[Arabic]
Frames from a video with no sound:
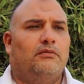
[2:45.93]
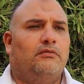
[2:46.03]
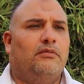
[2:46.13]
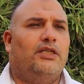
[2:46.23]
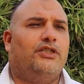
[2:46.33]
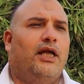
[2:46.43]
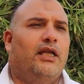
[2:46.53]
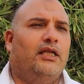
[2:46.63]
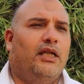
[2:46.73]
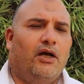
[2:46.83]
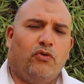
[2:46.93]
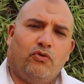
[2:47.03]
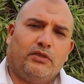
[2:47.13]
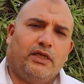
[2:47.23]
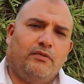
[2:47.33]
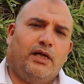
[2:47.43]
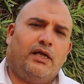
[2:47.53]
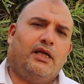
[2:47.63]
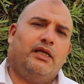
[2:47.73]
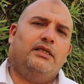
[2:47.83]
ما جعلني أخوض
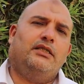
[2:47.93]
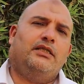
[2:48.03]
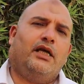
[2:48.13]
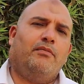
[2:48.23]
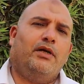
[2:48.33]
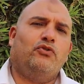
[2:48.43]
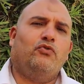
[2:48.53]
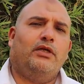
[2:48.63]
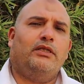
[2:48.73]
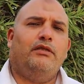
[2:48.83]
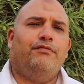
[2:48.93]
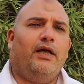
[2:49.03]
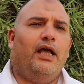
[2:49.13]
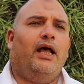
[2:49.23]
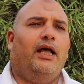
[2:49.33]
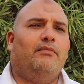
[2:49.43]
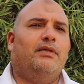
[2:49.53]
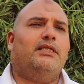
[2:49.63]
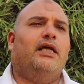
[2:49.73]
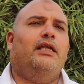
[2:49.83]
غمار هذه الانتخابات هو الدفاع عن
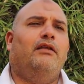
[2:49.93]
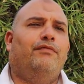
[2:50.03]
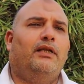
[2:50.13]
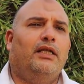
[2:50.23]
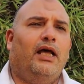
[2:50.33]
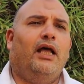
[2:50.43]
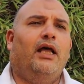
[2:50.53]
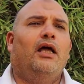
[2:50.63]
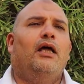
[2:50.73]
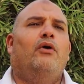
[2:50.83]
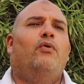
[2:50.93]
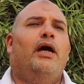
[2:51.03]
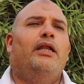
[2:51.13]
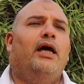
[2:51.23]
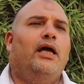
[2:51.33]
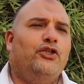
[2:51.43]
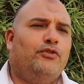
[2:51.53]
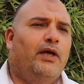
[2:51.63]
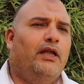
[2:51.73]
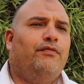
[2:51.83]
مصالح الفلاح وأنا
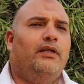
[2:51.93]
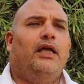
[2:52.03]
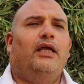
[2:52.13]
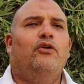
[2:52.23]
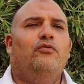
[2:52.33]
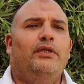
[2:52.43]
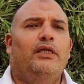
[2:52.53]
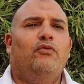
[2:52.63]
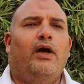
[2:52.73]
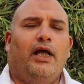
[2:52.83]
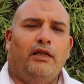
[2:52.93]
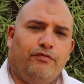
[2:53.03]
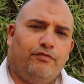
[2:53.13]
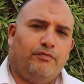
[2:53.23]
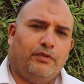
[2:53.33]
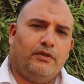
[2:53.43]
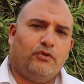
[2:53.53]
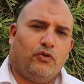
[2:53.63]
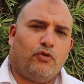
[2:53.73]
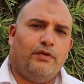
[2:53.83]
أعيش مع الفلاح يوميا وأعرف
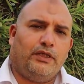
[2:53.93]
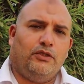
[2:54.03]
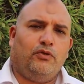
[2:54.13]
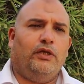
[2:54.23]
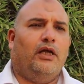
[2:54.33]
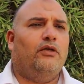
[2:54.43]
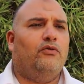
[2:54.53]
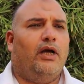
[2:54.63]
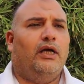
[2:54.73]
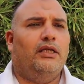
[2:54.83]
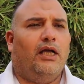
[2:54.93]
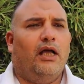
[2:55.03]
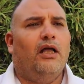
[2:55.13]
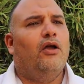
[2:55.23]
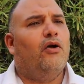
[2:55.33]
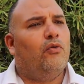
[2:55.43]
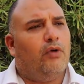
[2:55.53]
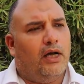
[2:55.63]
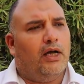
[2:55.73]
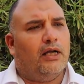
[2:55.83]
الظروف التي يعانيها
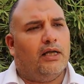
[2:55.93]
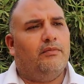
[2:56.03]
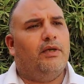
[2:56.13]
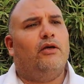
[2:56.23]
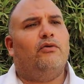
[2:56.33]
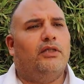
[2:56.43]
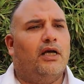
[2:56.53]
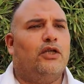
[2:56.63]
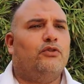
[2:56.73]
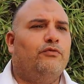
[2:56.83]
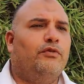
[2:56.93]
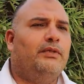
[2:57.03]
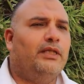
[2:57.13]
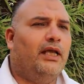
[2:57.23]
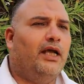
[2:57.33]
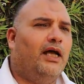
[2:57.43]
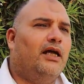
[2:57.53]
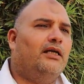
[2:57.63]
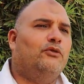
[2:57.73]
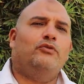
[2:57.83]
وكما ذكرتم في
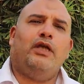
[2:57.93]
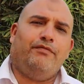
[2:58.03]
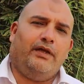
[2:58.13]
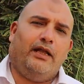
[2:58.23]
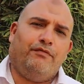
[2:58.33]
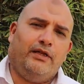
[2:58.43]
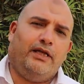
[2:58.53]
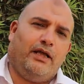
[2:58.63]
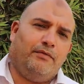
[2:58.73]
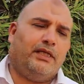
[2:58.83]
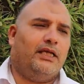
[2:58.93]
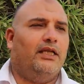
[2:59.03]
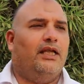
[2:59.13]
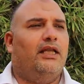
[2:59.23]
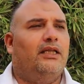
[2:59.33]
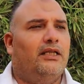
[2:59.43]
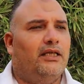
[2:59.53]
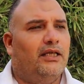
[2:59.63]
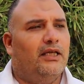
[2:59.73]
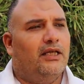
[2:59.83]
البداية أدافع عن الفلاح من
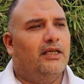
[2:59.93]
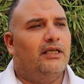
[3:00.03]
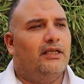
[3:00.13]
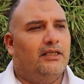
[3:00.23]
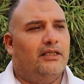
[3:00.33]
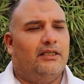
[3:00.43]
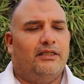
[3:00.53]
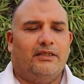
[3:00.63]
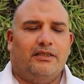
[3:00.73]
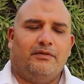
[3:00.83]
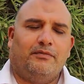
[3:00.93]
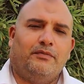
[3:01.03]
خلال آه،